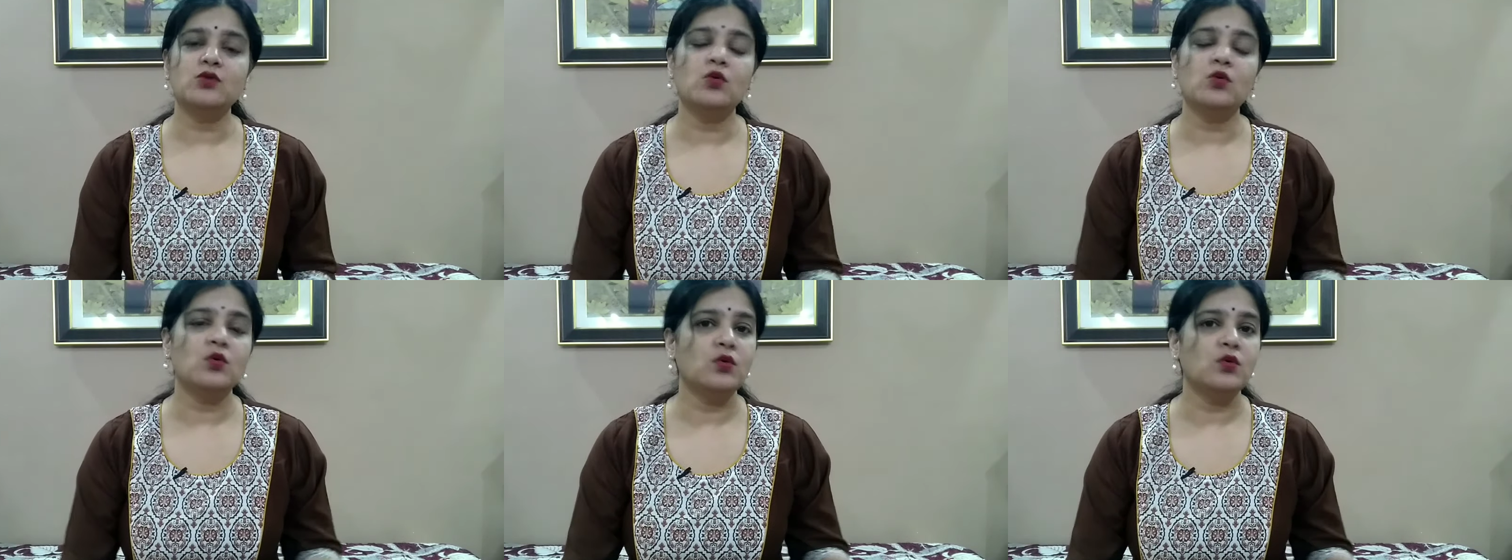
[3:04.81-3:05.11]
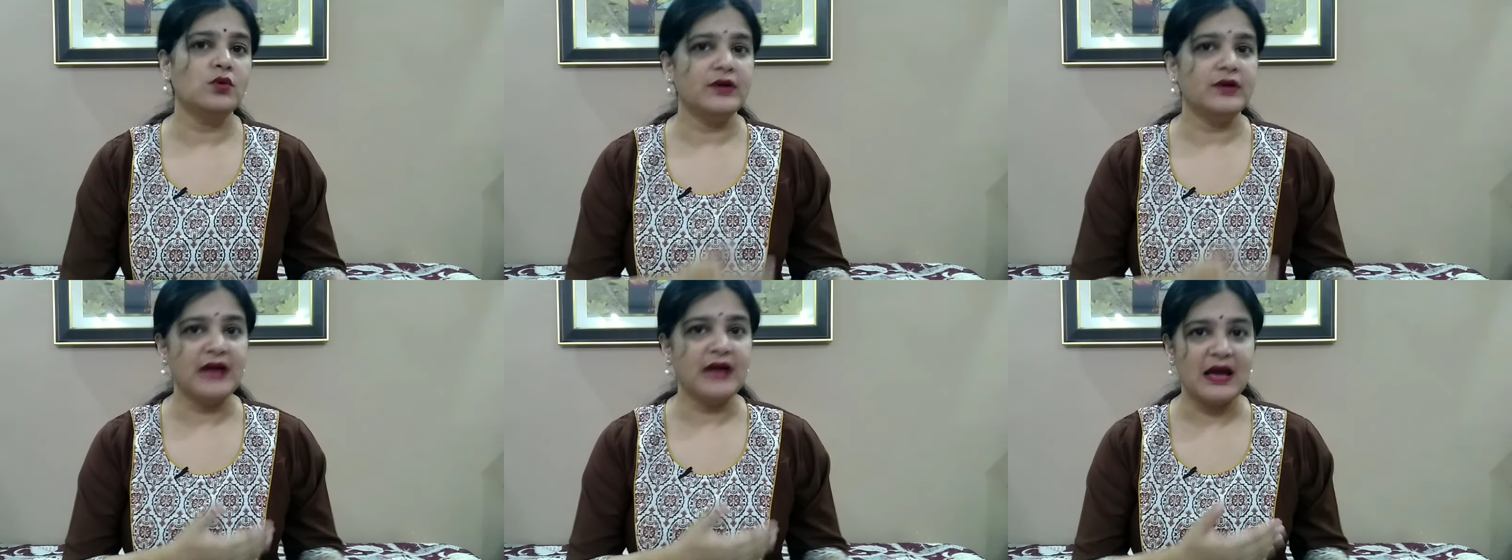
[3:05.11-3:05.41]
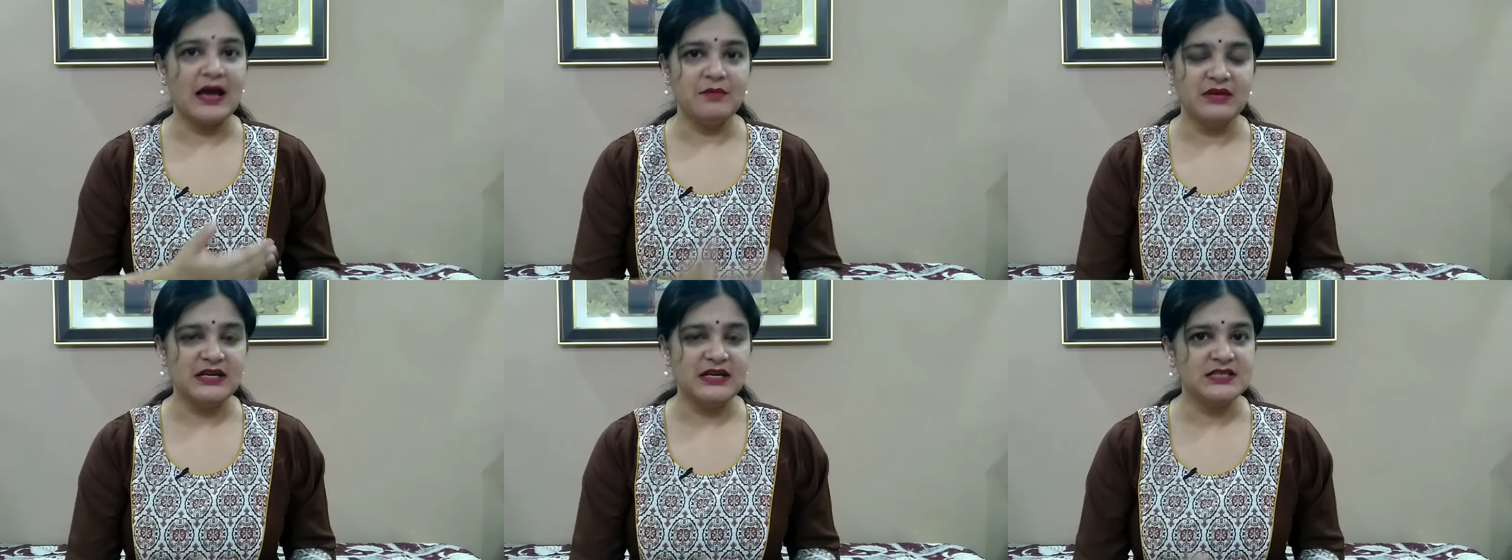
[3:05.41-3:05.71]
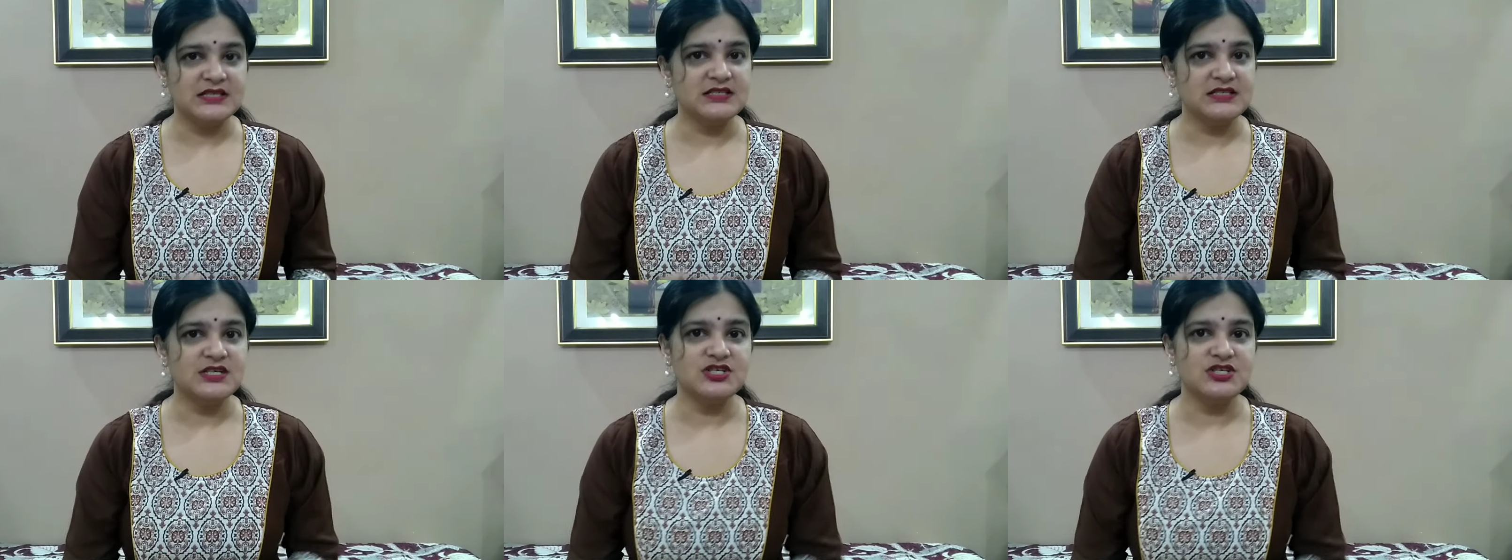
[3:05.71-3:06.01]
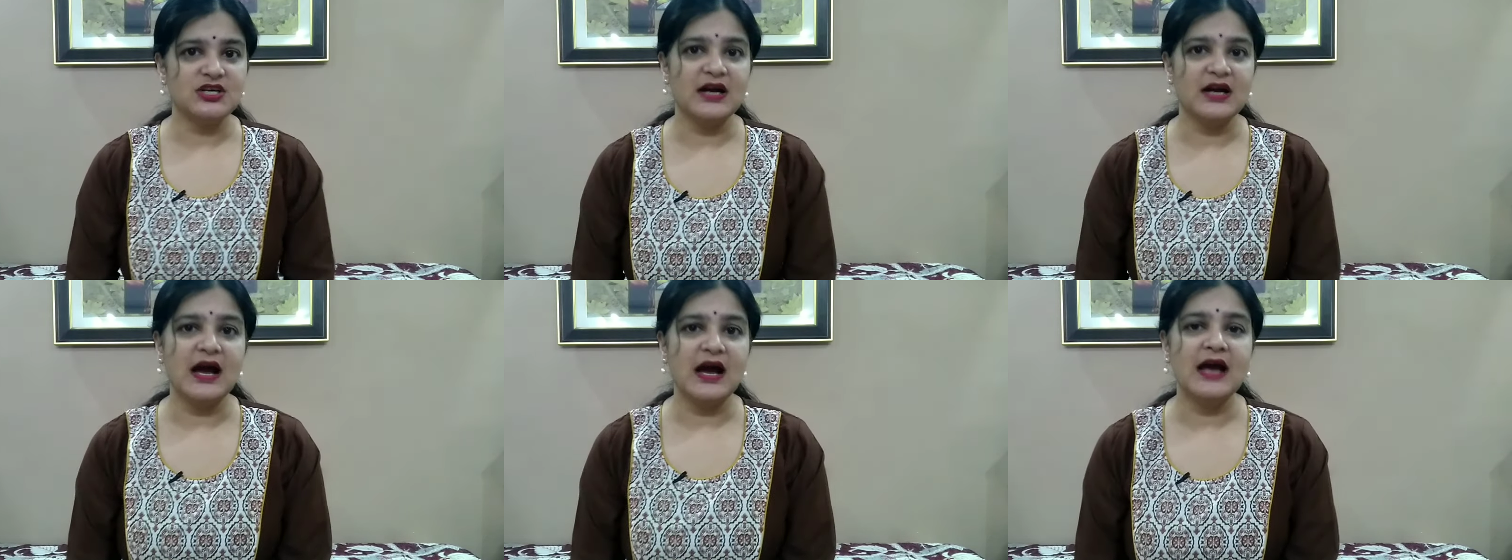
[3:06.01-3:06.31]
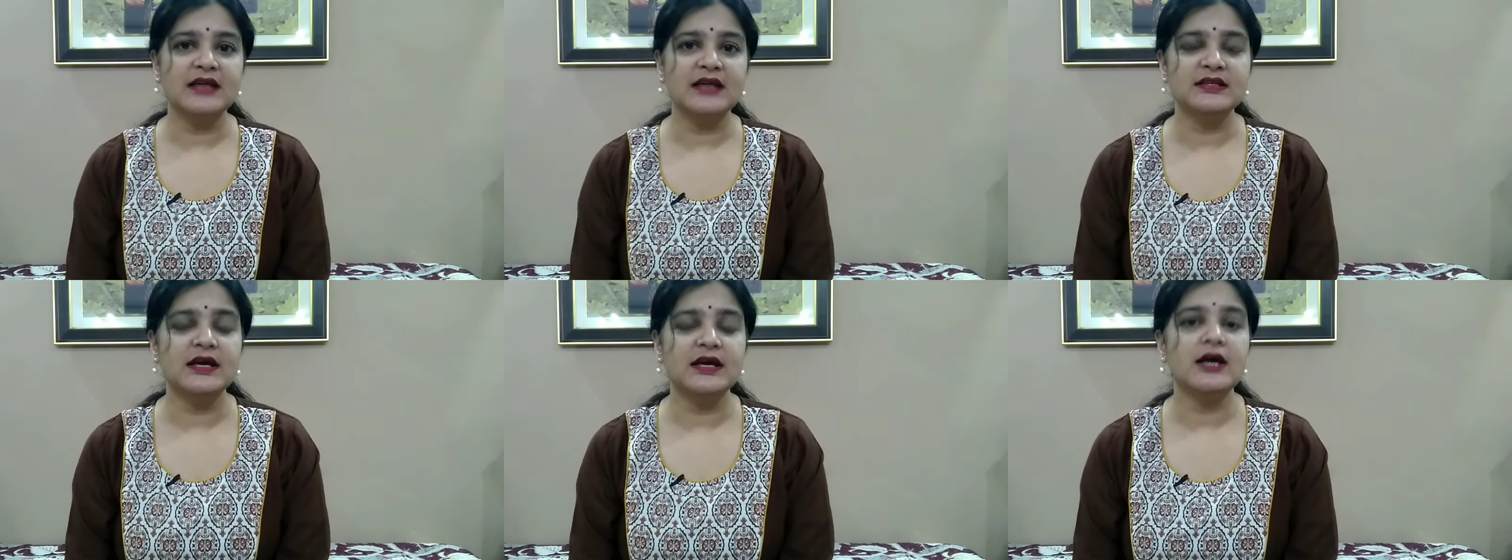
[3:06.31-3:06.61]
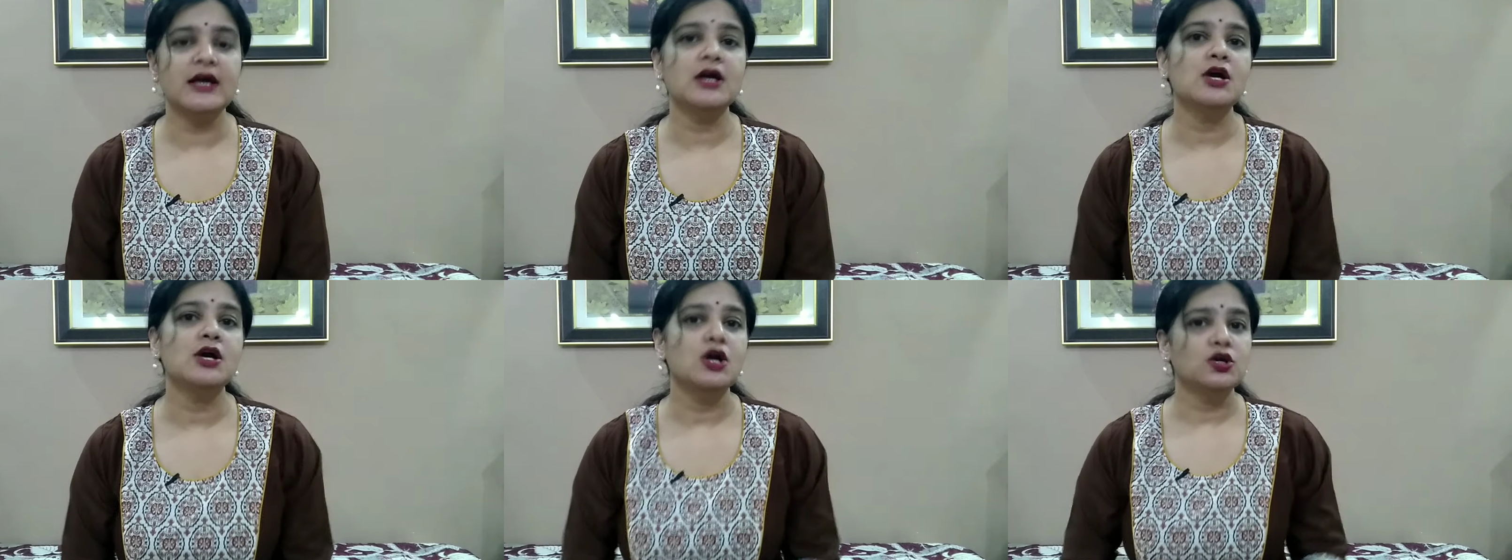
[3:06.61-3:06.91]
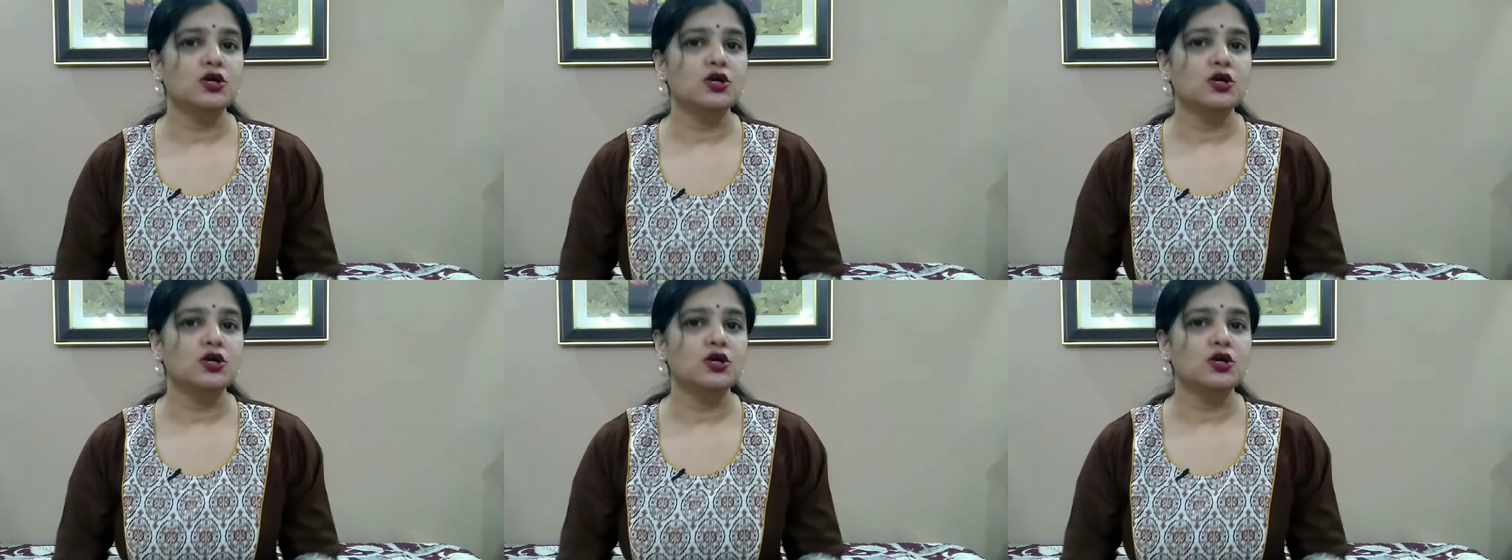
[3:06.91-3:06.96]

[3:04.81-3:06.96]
को डायबिटीज़ की शिकायत है